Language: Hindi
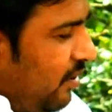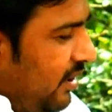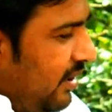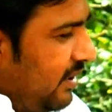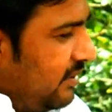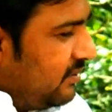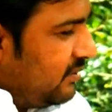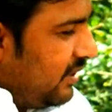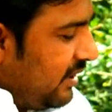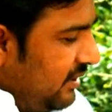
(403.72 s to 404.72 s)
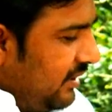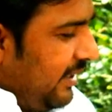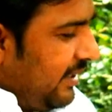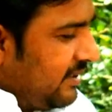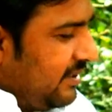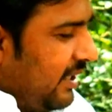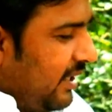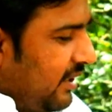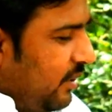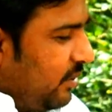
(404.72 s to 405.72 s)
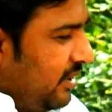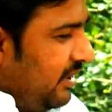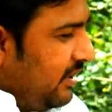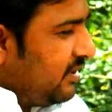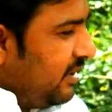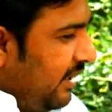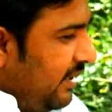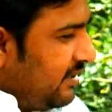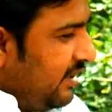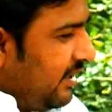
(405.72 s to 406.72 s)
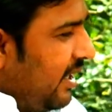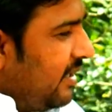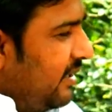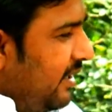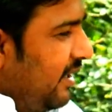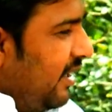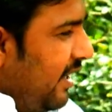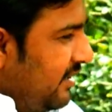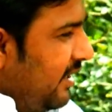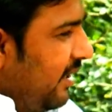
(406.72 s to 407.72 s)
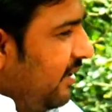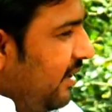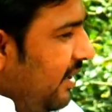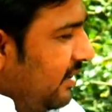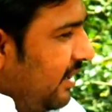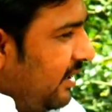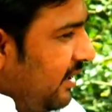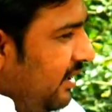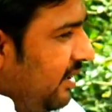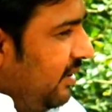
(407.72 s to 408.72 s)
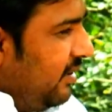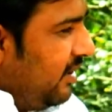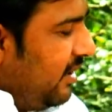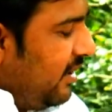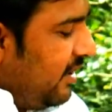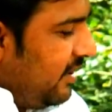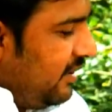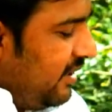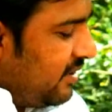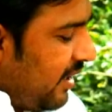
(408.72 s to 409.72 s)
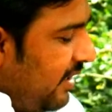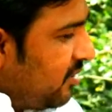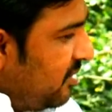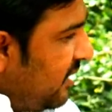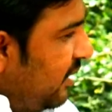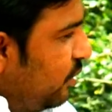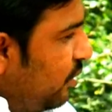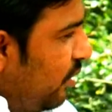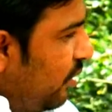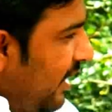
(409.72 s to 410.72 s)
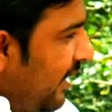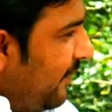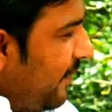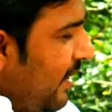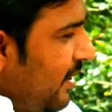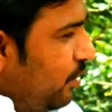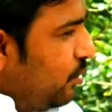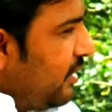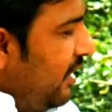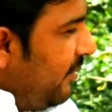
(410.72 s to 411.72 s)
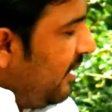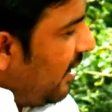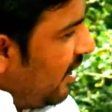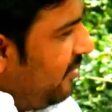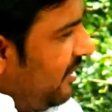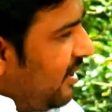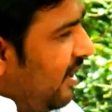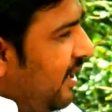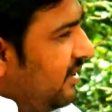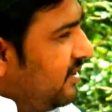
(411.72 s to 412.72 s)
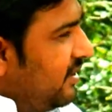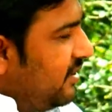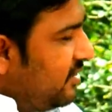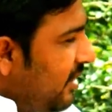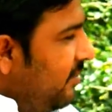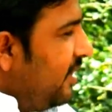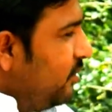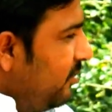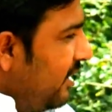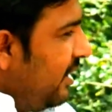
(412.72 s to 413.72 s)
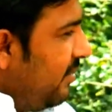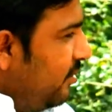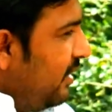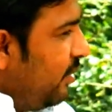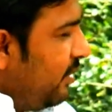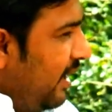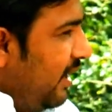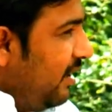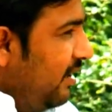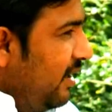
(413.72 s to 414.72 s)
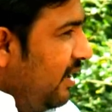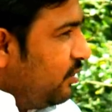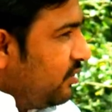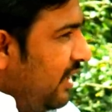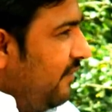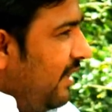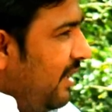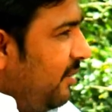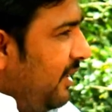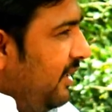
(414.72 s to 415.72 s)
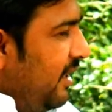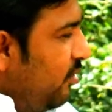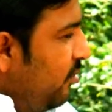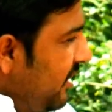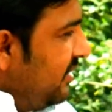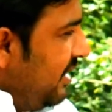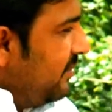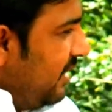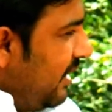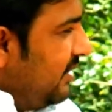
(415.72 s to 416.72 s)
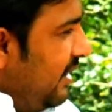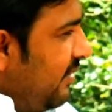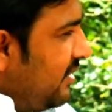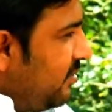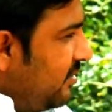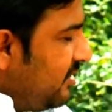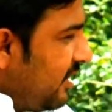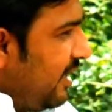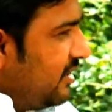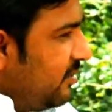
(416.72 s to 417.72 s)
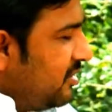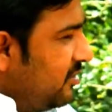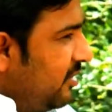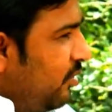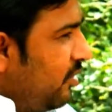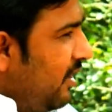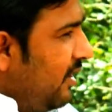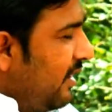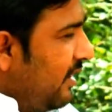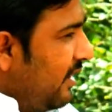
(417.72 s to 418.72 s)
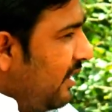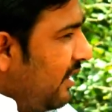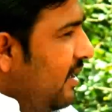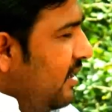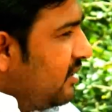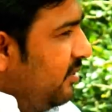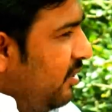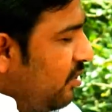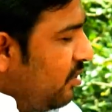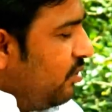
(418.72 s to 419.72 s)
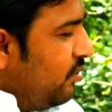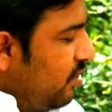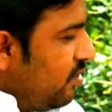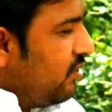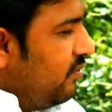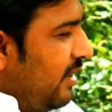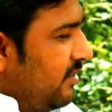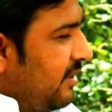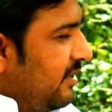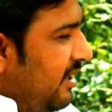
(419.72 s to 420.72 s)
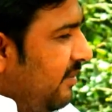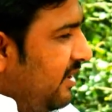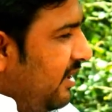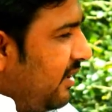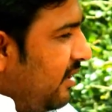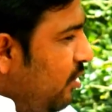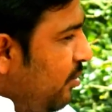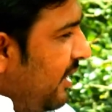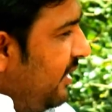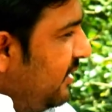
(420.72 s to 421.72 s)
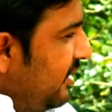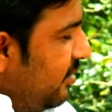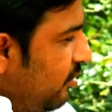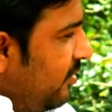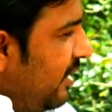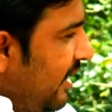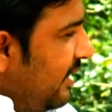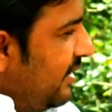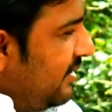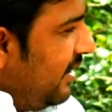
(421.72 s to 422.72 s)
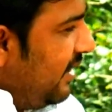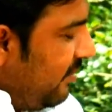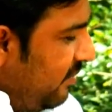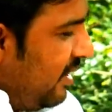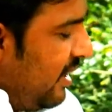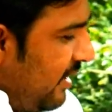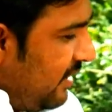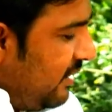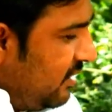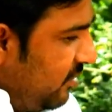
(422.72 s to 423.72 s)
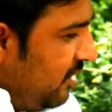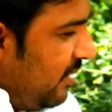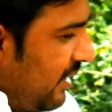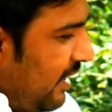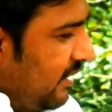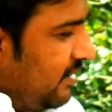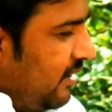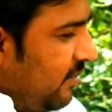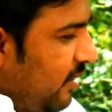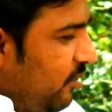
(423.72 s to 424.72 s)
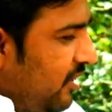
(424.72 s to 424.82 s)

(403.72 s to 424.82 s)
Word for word: और अच्छी तरीके से जानता हूँ कि किस तरीके से क्या एजेंडे लगाए जाएँ ताकि ये सारी समस्याएँ दूर हो जाए तो उसके लिए मैंने हल भी निकाला है जैसे कि सेम का जो मैंने मुद्दा उठाया जो सेम वाला पानी है वो मिट्टी सेम जहाँ जहाँ वहाँ सरकारी समर्सिबल मोटर लगा करके सभी लोगों को उन लोगों को मुआवजा बदले में दे करके वो पानी यदि टिब्बों में लगा दिया जाए या रेतली ज़मीन में लगा देते हैं बाड़ों